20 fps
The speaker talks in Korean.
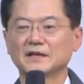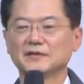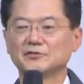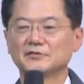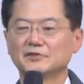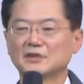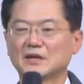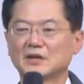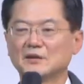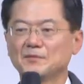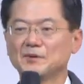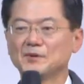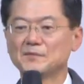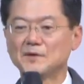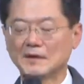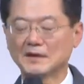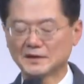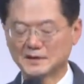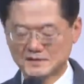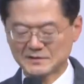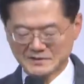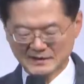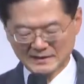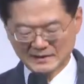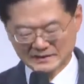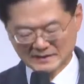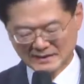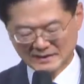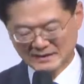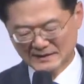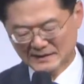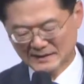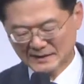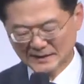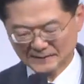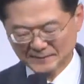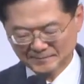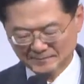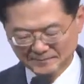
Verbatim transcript: 유다가 멸망하기 전에 이사야